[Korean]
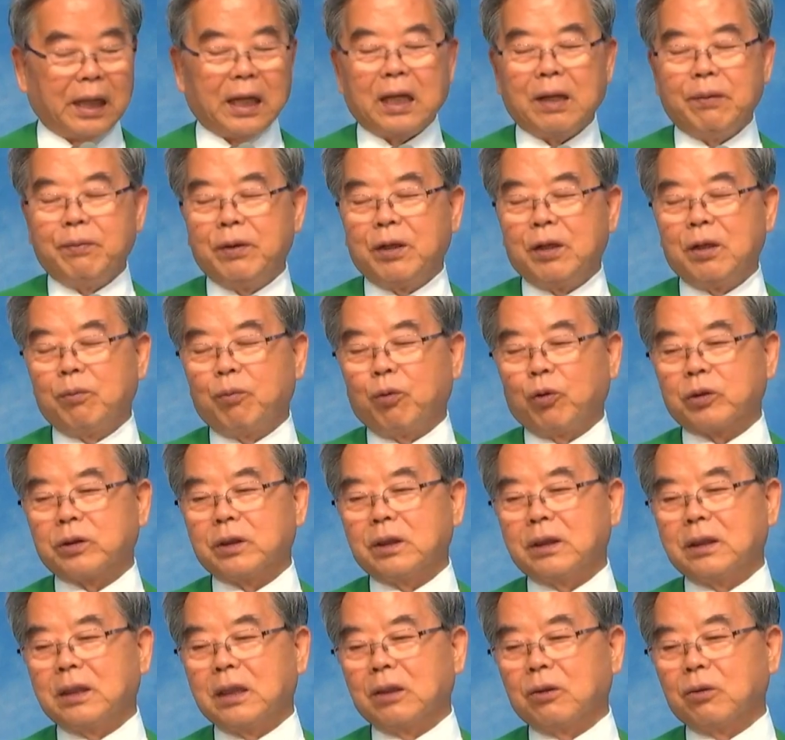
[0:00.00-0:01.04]
테레비를
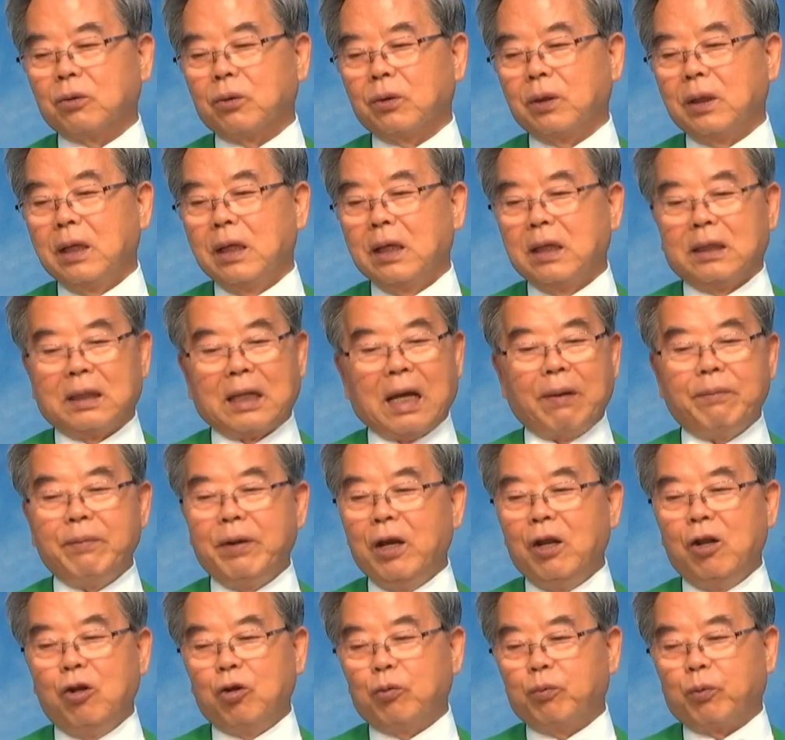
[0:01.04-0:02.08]
보실 때도 남의